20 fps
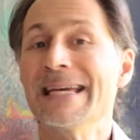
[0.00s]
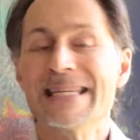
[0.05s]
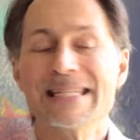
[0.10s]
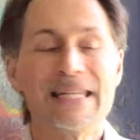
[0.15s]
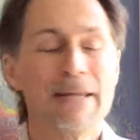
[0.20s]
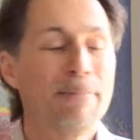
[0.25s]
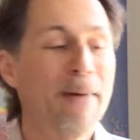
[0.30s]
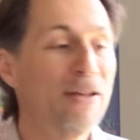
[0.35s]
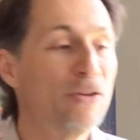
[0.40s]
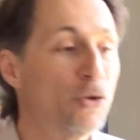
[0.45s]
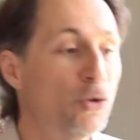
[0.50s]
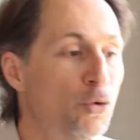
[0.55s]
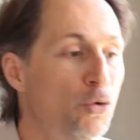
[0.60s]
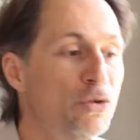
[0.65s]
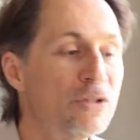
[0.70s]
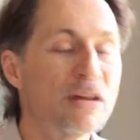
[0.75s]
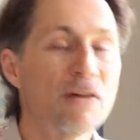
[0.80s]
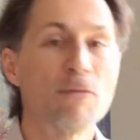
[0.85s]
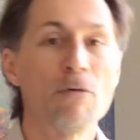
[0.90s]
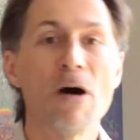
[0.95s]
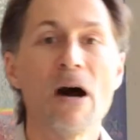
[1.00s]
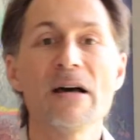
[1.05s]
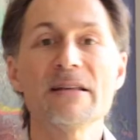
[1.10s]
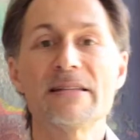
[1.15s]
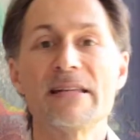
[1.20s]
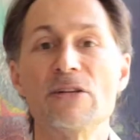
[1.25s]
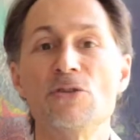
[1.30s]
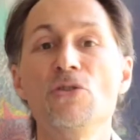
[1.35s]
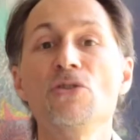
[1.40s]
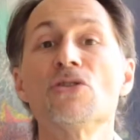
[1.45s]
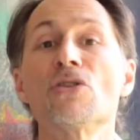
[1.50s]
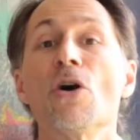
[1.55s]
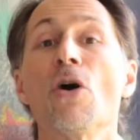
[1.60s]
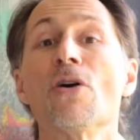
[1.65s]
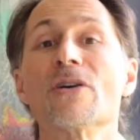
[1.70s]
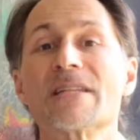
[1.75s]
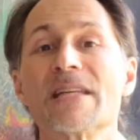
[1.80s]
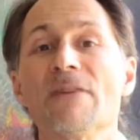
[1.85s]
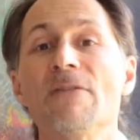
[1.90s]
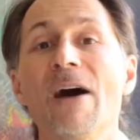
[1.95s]
ce n'est pas de tout savoir, c'est juste
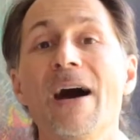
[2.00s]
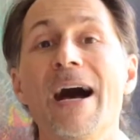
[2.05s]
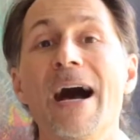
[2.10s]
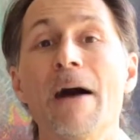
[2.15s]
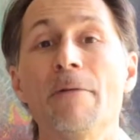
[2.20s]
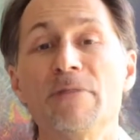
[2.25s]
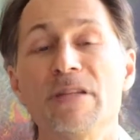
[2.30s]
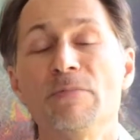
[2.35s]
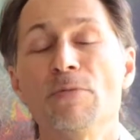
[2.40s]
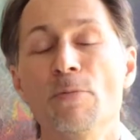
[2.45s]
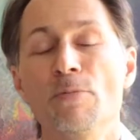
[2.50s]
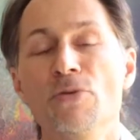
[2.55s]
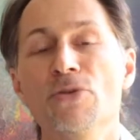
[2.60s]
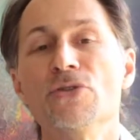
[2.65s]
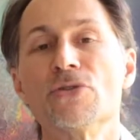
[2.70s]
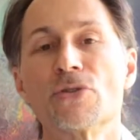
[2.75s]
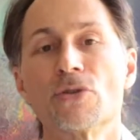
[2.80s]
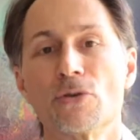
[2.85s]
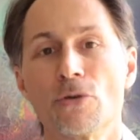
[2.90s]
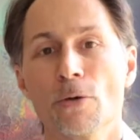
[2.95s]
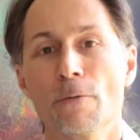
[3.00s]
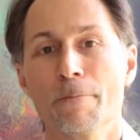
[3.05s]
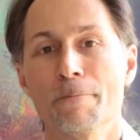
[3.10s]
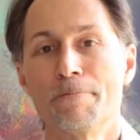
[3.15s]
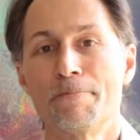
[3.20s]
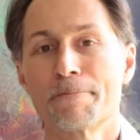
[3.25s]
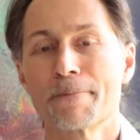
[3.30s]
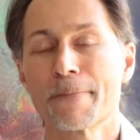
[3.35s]
en savoir un petit peu plus qu'eux.